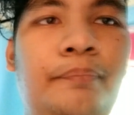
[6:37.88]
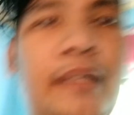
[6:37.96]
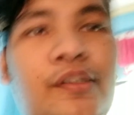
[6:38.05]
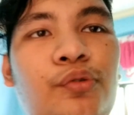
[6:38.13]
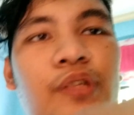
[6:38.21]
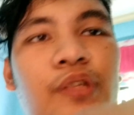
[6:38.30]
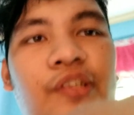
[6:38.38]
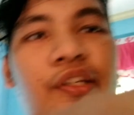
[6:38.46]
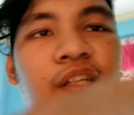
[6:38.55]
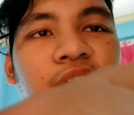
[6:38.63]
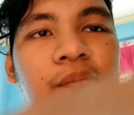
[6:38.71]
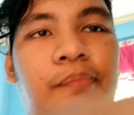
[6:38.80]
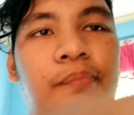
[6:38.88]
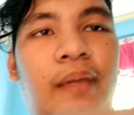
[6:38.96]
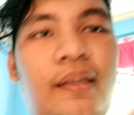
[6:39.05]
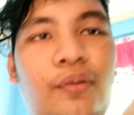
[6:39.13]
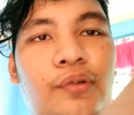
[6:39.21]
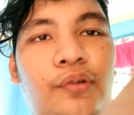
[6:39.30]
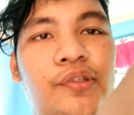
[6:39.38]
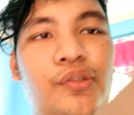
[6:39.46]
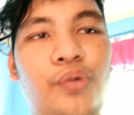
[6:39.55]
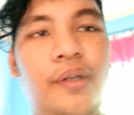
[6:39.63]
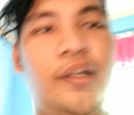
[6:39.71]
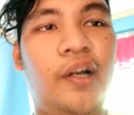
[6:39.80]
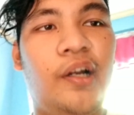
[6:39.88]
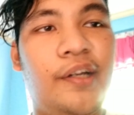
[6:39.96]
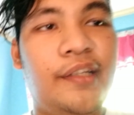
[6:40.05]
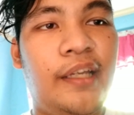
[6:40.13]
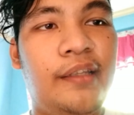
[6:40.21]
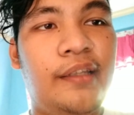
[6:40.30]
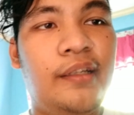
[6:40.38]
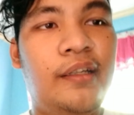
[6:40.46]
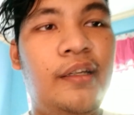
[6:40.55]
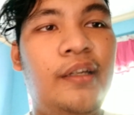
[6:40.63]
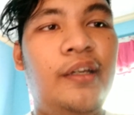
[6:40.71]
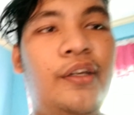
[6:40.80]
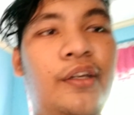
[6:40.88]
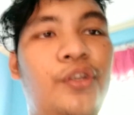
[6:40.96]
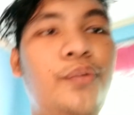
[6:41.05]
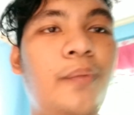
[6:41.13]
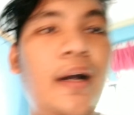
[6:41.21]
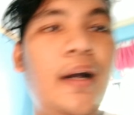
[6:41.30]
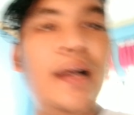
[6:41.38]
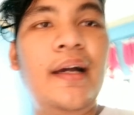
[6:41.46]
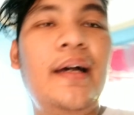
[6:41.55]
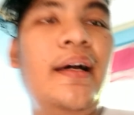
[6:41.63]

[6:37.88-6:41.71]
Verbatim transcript: please do suggest methods to unharden yung mga